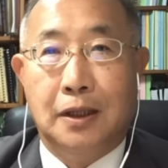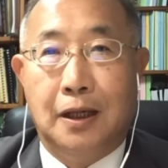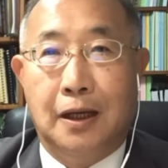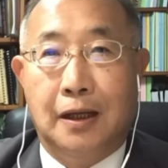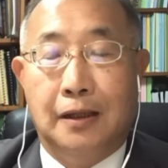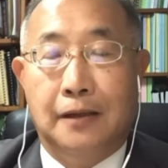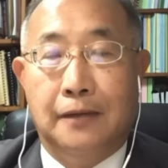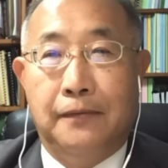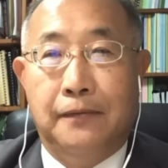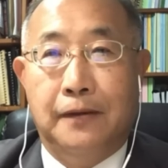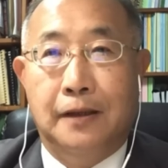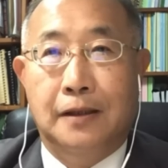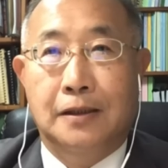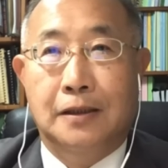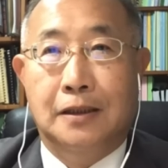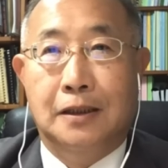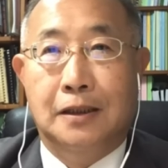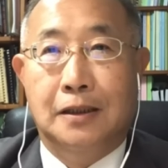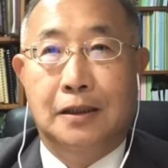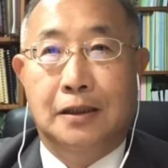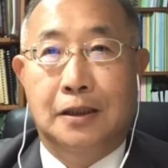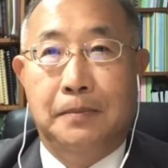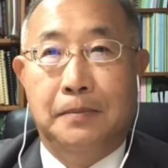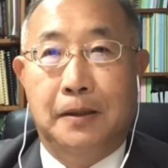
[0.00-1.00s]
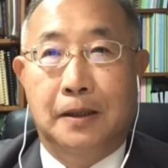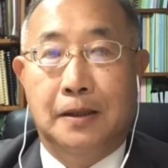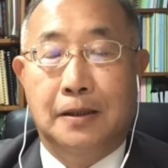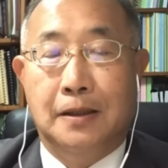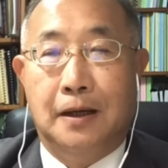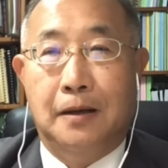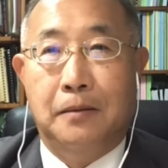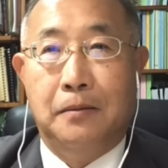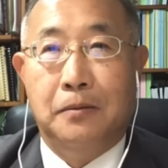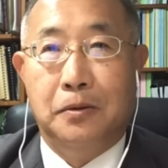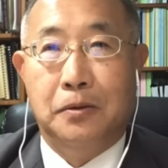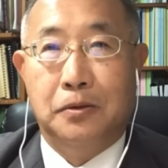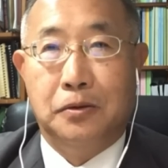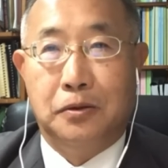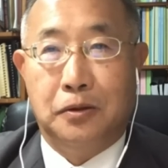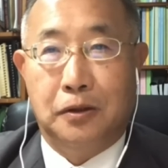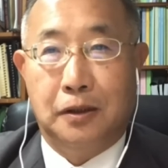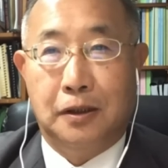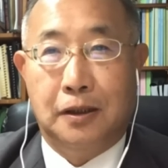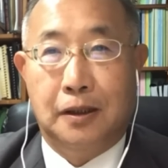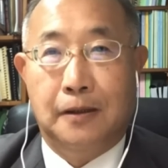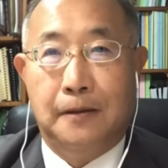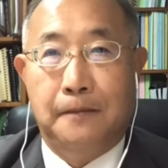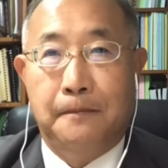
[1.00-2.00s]
这样的分析，基本上我
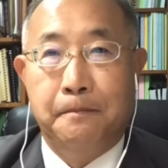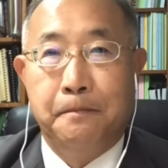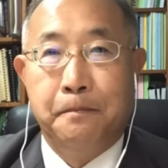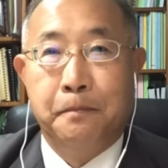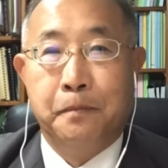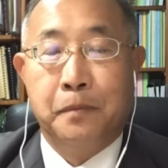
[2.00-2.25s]
觉得，